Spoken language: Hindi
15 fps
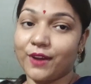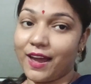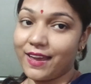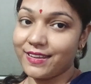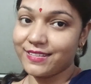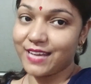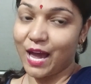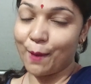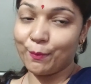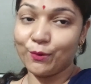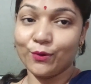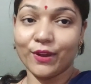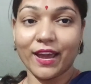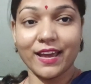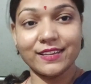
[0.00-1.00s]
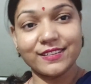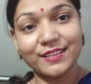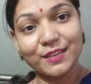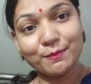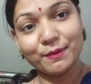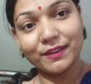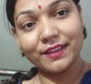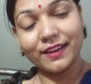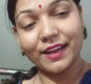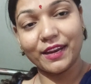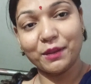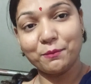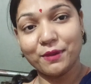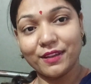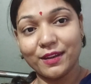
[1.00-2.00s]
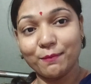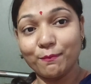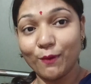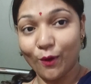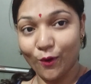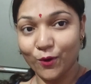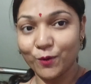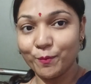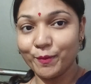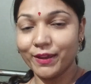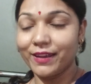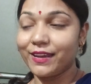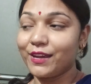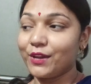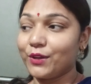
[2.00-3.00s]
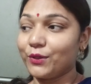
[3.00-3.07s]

गाइस आप लोग ऐसे ही बने रहना मेरे ब्लॉग में